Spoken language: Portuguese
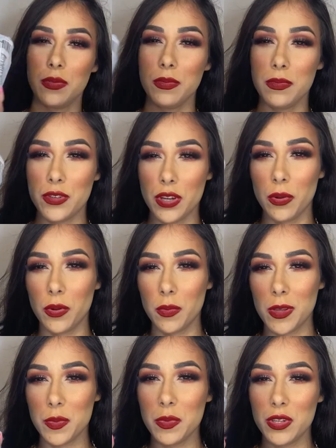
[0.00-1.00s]
Chegou no
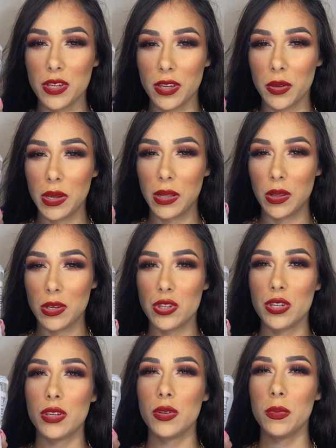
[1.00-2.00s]
mesmo dia que o
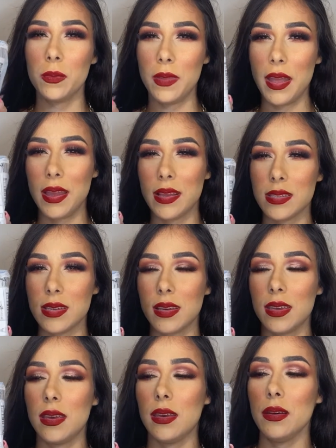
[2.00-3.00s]
reloginho, é esse
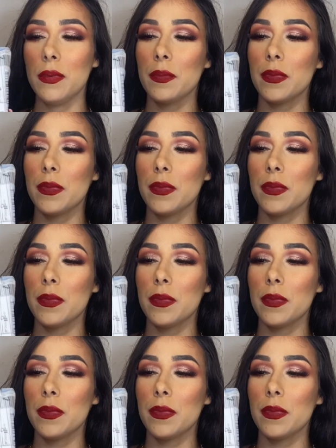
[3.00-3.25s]
aqui.